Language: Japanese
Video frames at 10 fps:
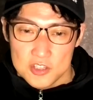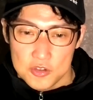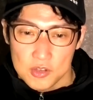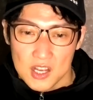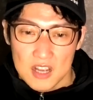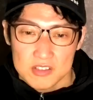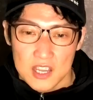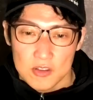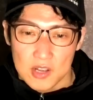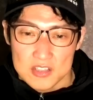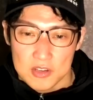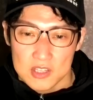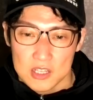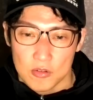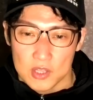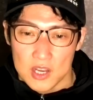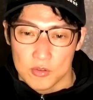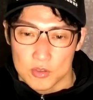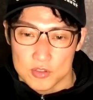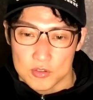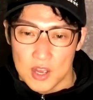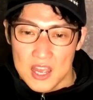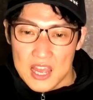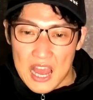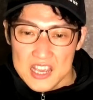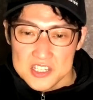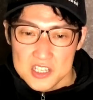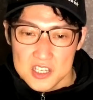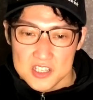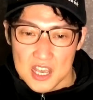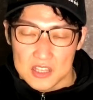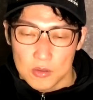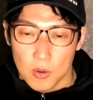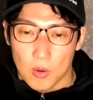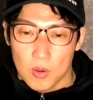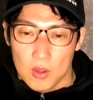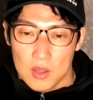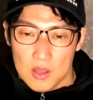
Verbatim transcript: 中価格帯のガソリンなどを燃料とする ICE 車と、